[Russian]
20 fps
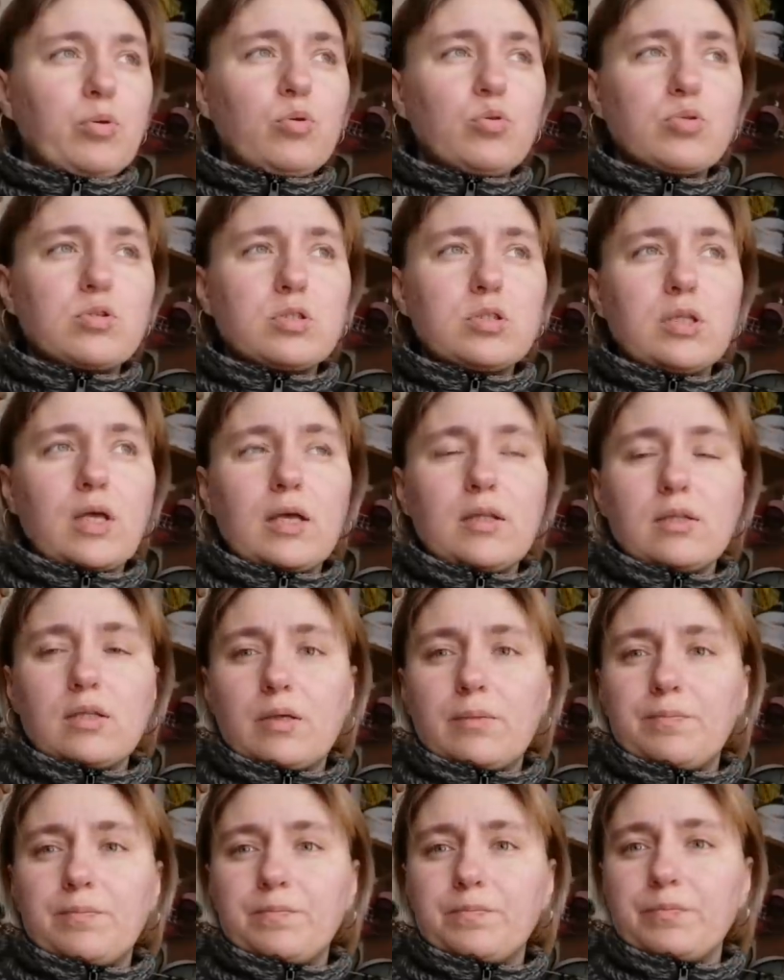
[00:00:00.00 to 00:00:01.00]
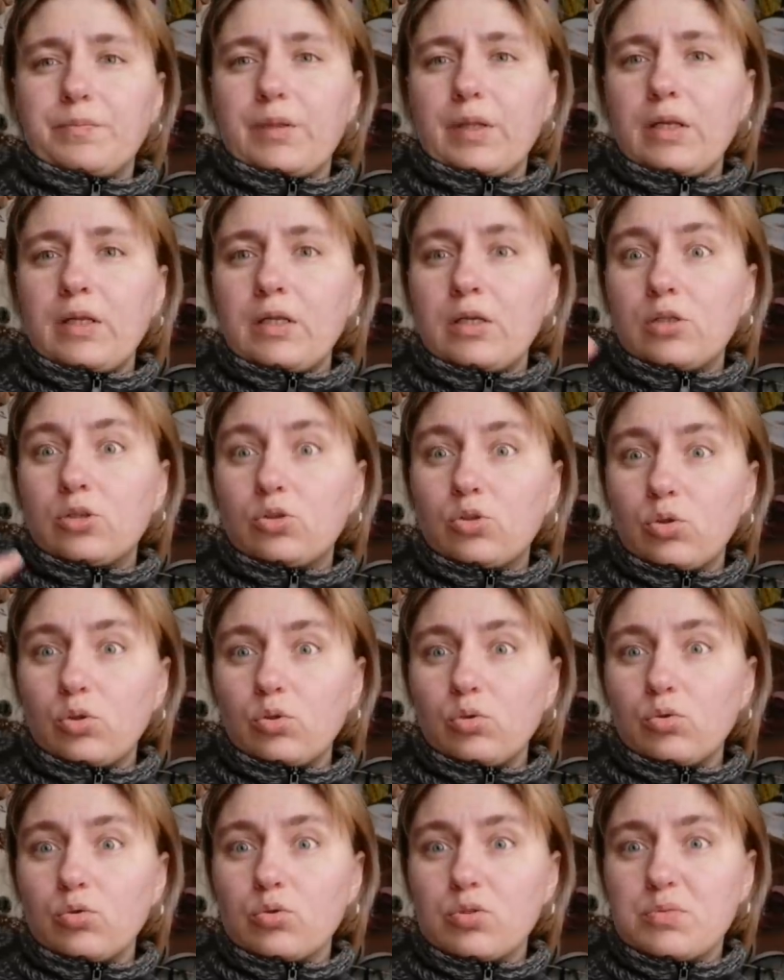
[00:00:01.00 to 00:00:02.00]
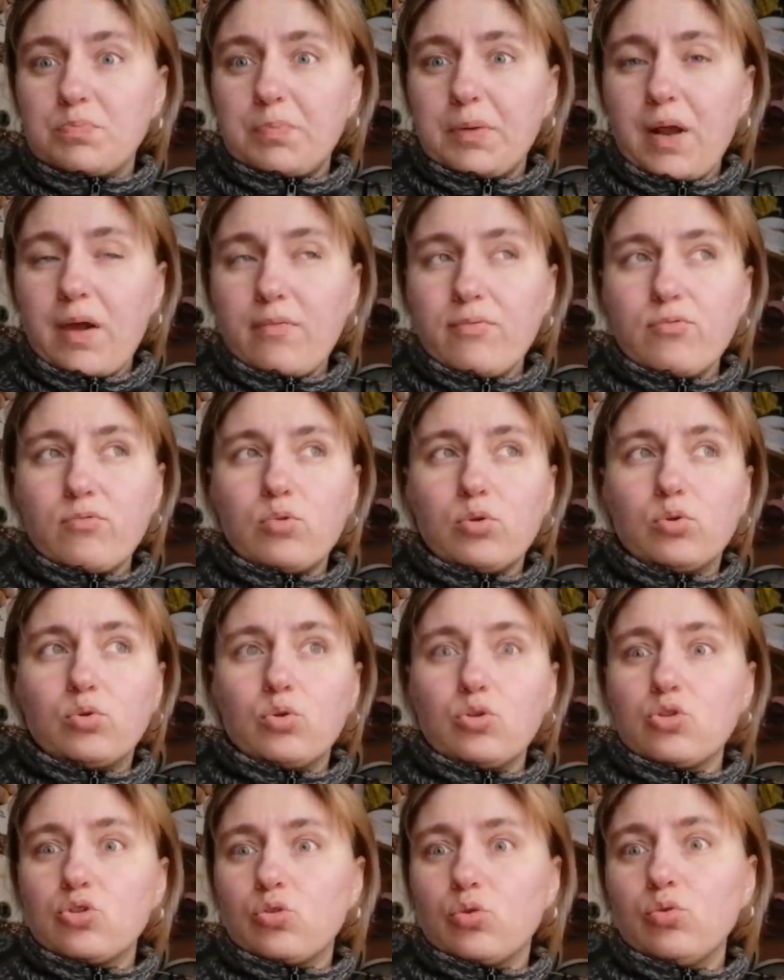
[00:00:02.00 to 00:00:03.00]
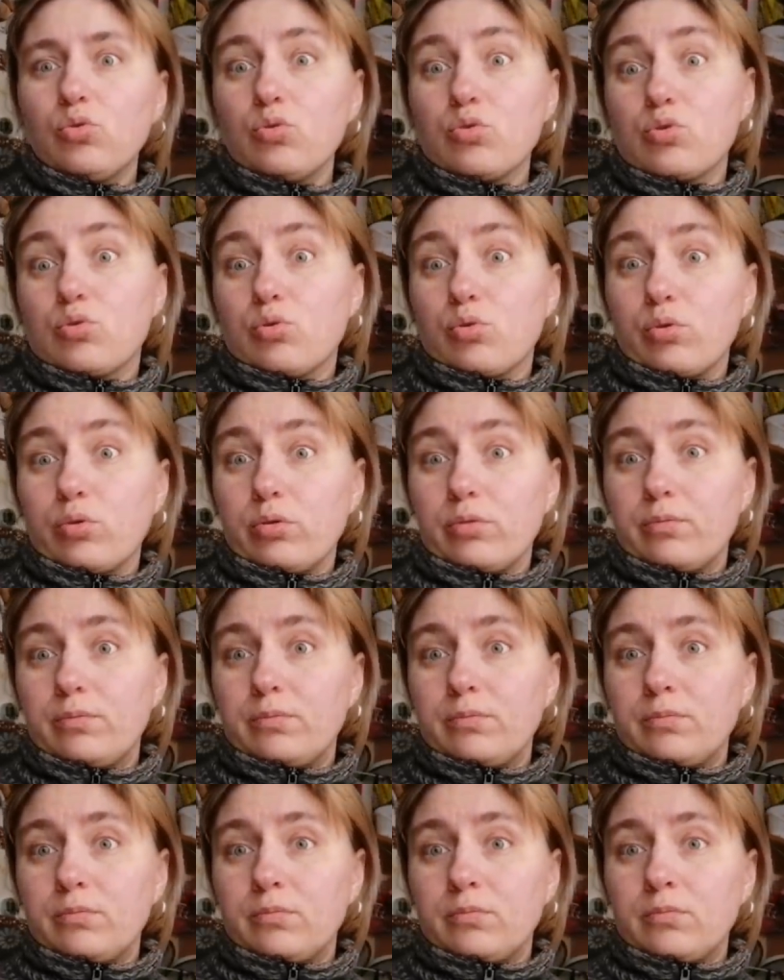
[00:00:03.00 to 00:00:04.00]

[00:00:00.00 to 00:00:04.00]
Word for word: Плюс надо электронную справку, то, что он устроен.